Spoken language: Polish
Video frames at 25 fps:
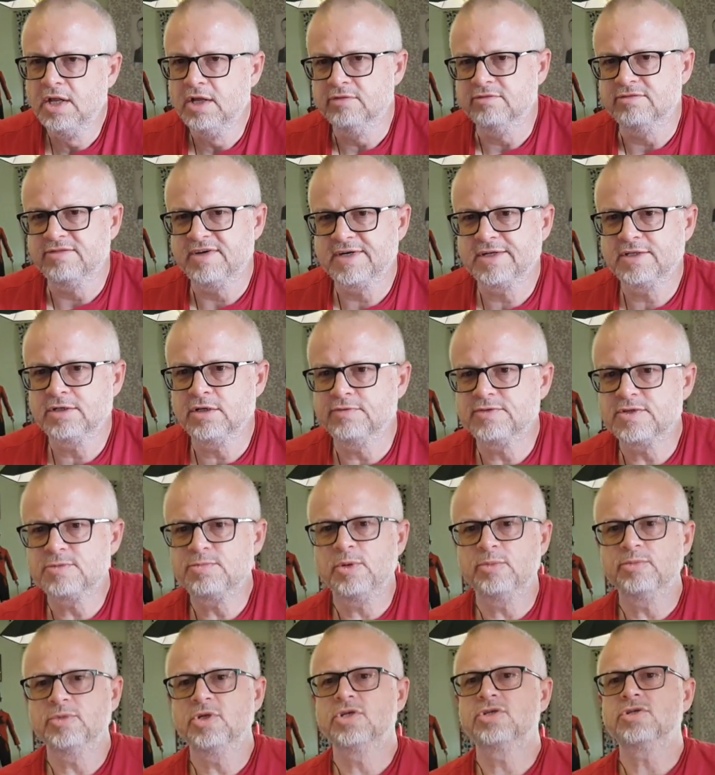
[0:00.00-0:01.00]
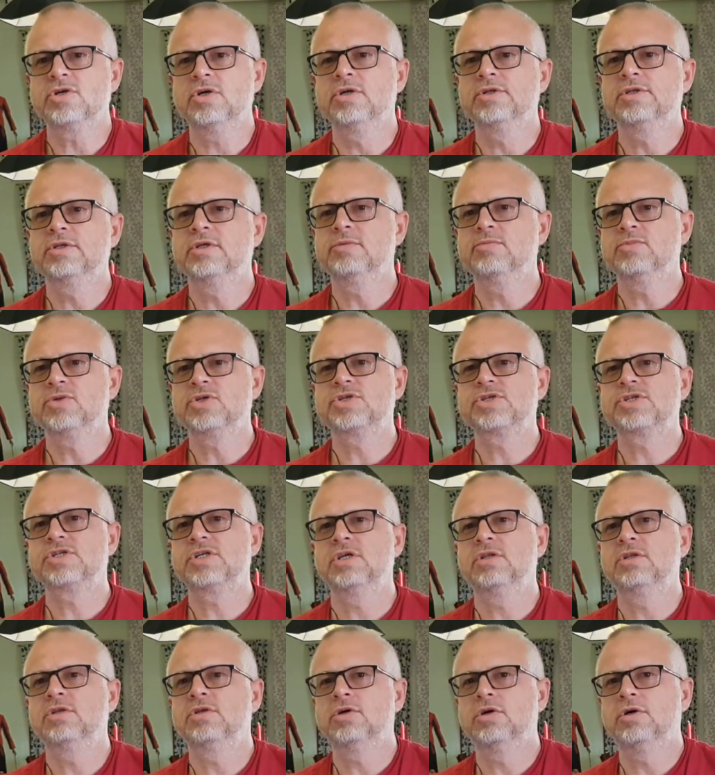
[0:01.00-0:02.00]
Warto wspomnieć o tym,
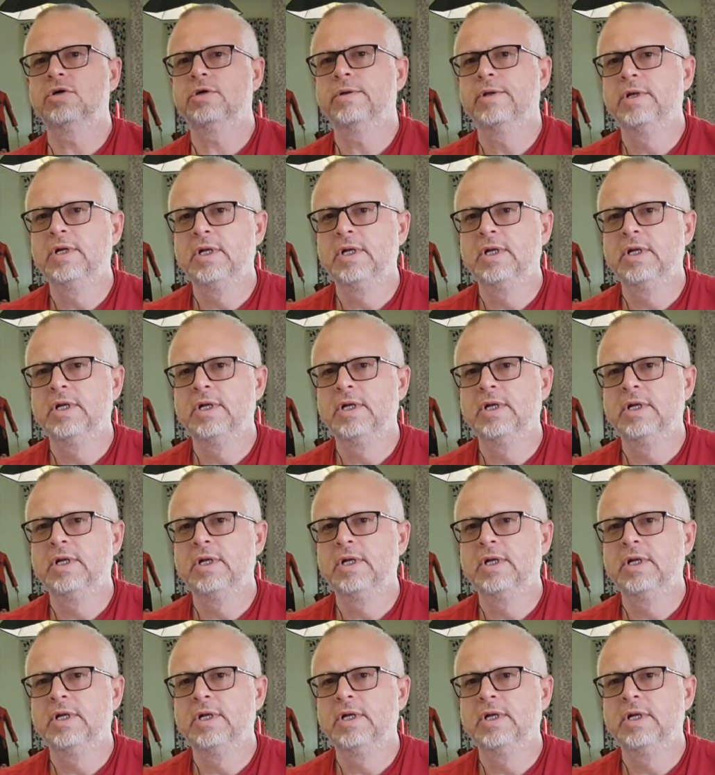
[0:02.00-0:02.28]
że to